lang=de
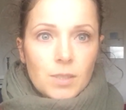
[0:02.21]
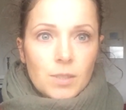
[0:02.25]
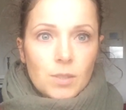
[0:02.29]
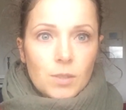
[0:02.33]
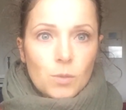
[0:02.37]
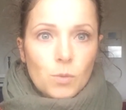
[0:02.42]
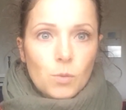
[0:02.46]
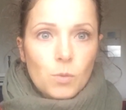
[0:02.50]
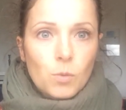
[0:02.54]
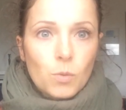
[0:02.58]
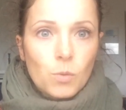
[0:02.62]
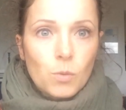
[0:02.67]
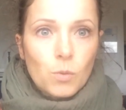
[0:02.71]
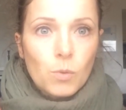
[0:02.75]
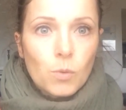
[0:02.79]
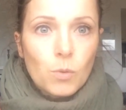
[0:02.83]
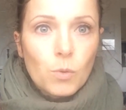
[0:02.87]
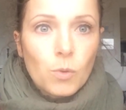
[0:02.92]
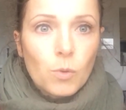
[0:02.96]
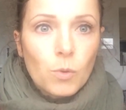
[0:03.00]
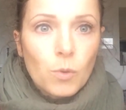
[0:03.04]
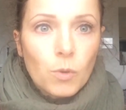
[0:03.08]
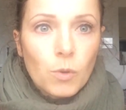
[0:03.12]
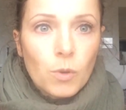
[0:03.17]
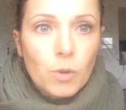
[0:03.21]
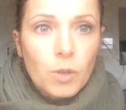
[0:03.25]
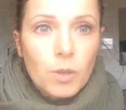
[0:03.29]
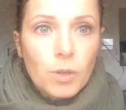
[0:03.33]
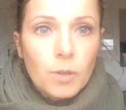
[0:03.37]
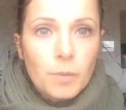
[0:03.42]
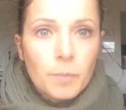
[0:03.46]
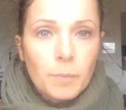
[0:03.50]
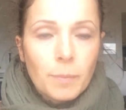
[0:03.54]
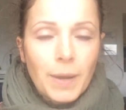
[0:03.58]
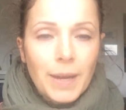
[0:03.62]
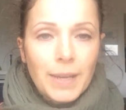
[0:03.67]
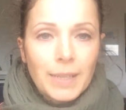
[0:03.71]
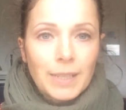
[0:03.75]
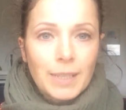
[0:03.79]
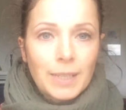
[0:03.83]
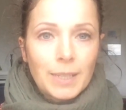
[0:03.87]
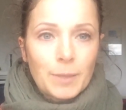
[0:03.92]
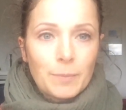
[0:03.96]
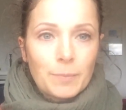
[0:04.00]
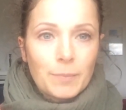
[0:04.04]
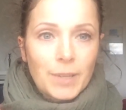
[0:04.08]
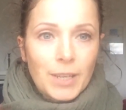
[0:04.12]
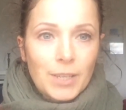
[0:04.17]
So, meine
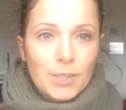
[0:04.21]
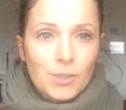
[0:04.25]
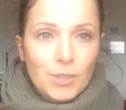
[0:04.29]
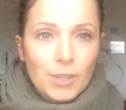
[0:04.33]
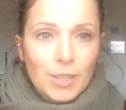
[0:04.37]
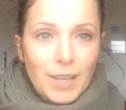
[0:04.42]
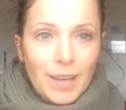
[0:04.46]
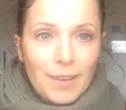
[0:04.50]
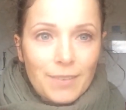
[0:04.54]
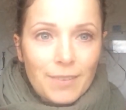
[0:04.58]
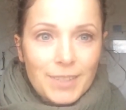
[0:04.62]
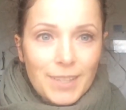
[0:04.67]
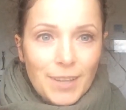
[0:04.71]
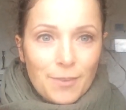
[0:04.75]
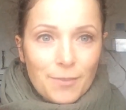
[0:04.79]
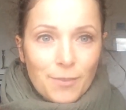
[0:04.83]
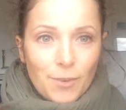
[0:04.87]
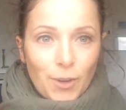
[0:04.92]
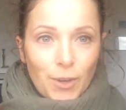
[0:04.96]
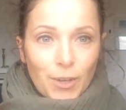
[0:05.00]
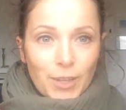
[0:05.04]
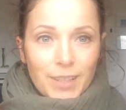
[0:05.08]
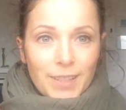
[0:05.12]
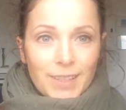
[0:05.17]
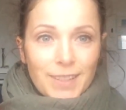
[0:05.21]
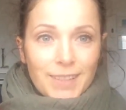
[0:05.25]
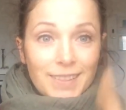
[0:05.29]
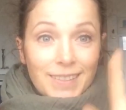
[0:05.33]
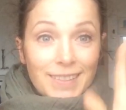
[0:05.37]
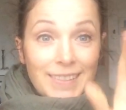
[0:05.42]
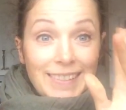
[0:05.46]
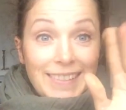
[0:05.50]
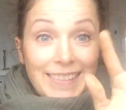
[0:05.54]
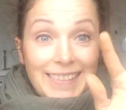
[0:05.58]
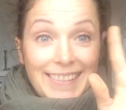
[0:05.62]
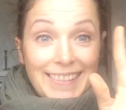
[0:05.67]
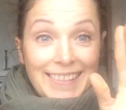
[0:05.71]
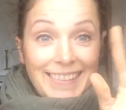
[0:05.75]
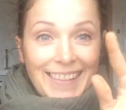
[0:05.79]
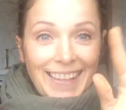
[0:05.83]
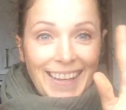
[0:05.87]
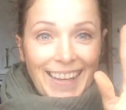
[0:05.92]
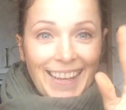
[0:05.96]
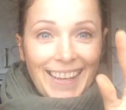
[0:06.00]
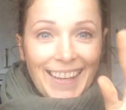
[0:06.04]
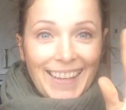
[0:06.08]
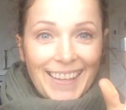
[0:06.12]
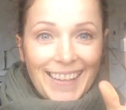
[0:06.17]
lieben Natural Lifestyle Freunde.
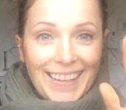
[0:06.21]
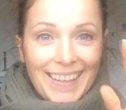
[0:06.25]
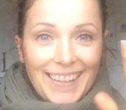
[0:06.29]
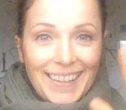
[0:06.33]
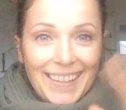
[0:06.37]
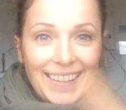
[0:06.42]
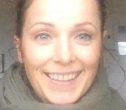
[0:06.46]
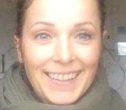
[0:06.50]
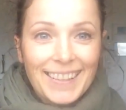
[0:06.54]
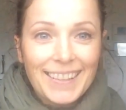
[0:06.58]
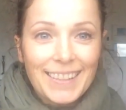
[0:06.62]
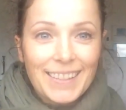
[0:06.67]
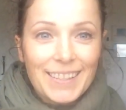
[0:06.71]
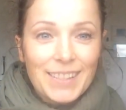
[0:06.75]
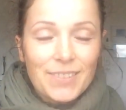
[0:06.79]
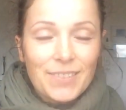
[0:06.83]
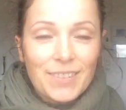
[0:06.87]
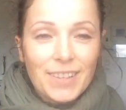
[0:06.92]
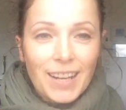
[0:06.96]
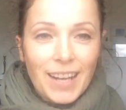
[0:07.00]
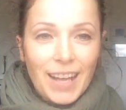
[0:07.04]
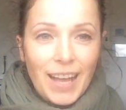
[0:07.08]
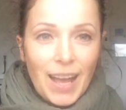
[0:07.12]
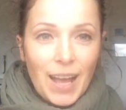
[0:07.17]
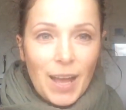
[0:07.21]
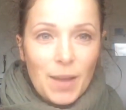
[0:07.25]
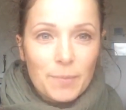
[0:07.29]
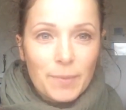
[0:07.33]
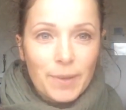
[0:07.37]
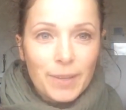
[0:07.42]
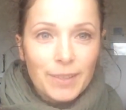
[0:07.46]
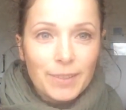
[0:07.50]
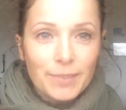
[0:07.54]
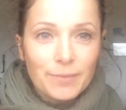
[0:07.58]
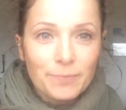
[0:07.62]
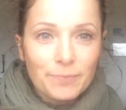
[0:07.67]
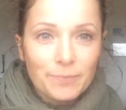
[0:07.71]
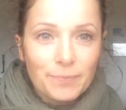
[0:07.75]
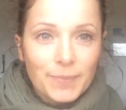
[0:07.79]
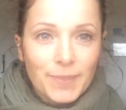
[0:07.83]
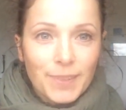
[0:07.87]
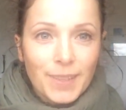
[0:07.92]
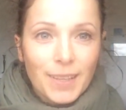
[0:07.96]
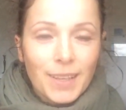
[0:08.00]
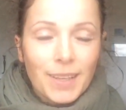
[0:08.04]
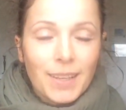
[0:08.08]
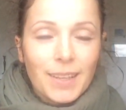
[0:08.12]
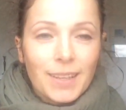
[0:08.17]
Hi, hier ist wieder Carmen.
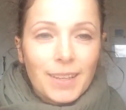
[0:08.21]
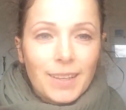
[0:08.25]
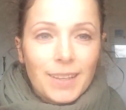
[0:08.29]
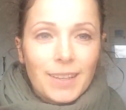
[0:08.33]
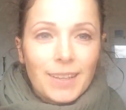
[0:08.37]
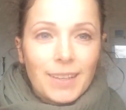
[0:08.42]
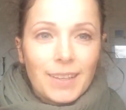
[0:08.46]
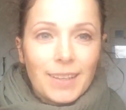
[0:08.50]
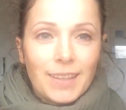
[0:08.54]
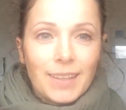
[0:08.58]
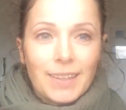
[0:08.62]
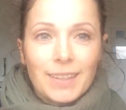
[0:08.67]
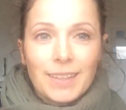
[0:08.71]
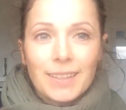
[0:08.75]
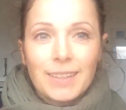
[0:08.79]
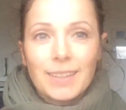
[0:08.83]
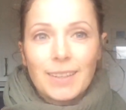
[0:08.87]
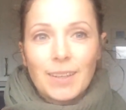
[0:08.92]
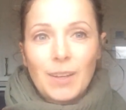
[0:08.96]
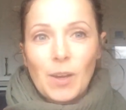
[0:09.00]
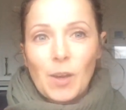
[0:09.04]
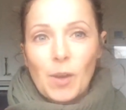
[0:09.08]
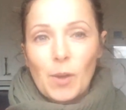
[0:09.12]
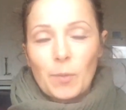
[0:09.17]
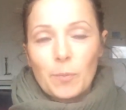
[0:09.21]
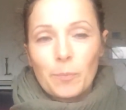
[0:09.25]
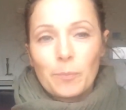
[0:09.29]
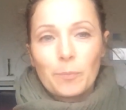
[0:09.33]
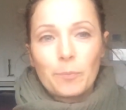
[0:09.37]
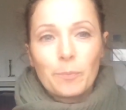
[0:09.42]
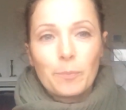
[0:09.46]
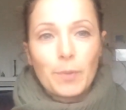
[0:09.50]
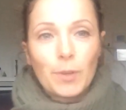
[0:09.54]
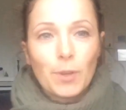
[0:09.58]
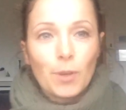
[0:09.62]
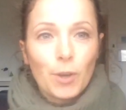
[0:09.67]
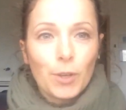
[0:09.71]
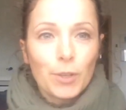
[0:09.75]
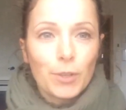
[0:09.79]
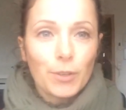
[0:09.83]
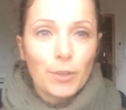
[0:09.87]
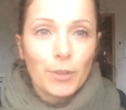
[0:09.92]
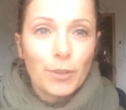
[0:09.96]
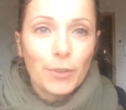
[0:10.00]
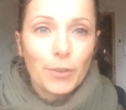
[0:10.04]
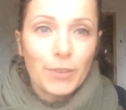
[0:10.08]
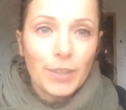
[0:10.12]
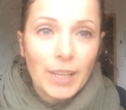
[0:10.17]
Ich ähm, bin
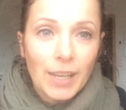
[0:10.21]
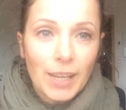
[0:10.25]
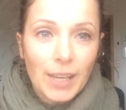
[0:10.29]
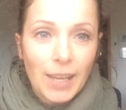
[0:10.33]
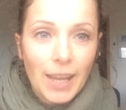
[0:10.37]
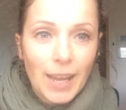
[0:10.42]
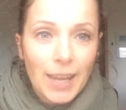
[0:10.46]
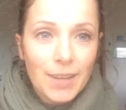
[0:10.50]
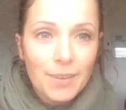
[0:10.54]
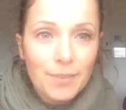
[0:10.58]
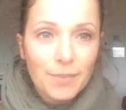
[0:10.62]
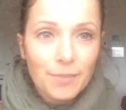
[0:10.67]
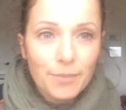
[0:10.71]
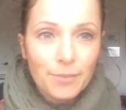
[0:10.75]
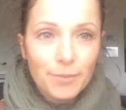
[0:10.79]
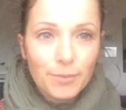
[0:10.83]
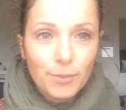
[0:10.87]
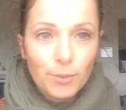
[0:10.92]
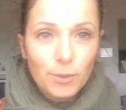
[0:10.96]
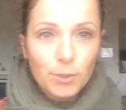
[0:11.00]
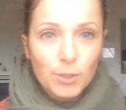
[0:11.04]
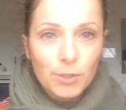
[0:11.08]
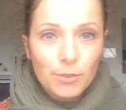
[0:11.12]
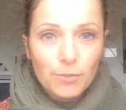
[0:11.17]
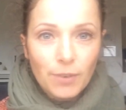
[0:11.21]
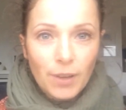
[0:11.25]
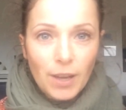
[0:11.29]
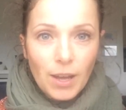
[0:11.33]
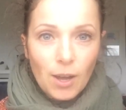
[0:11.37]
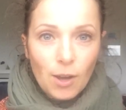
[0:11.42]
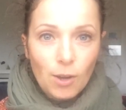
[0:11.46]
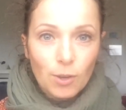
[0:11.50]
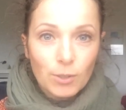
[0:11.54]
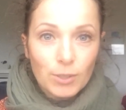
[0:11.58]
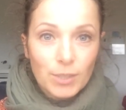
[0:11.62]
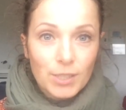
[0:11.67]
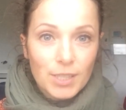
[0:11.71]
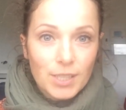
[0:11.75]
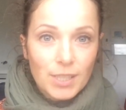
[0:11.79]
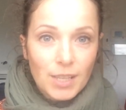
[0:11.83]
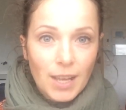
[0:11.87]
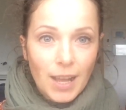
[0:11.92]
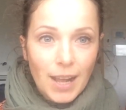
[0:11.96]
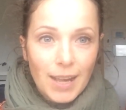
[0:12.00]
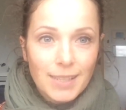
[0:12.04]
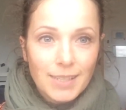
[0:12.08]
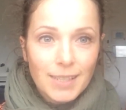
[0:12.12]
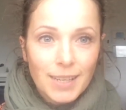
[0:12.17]
heute wieder live und zwar aus
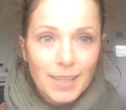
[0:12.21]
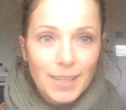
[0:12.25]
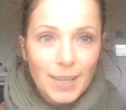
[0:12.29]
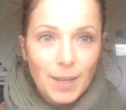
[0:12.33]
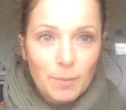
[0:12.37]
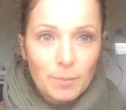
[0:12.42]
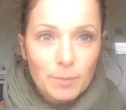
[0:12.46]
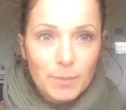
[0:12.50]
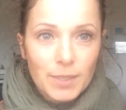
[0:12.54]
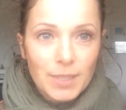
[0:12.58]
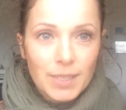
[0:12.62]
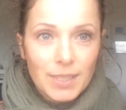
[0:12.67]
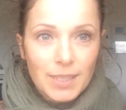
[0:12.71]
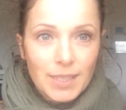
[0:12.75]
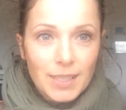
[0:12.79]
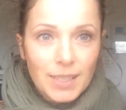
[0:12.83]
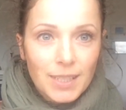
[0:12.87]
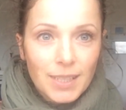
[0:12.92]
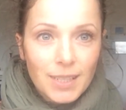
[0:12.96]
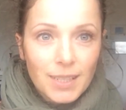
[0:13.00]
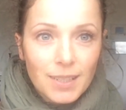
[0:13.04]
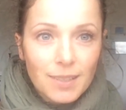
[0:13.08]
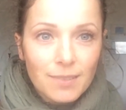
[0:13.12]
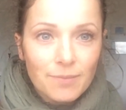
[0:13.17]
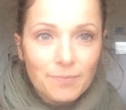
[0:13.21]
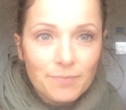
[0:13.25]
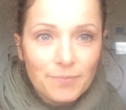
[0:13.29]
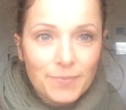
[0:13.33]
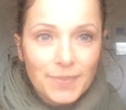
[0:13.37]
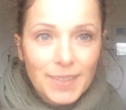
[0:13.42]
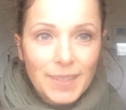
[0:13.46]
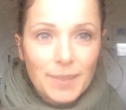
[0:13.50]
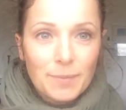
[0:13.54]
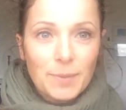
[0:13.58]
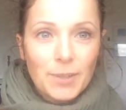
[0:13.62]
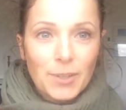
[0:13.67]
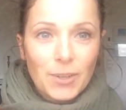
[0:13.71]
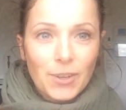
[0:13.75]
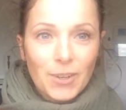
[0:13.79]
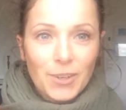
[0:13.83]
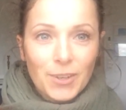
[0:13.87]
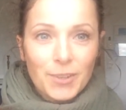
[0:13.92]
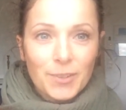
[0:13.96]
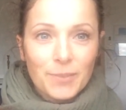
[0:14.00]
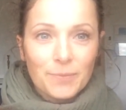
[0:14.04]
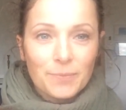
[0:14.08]
Haltern am See, immer noch.